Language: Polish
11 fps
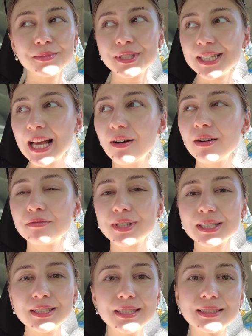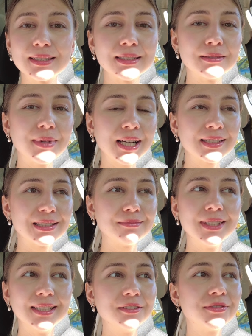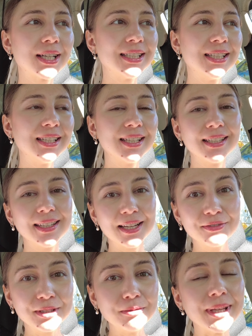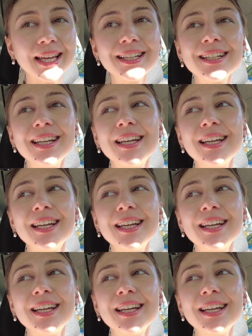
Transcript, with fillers: Przyjechałam właśnie z Maxem i Tiffany na wybieg.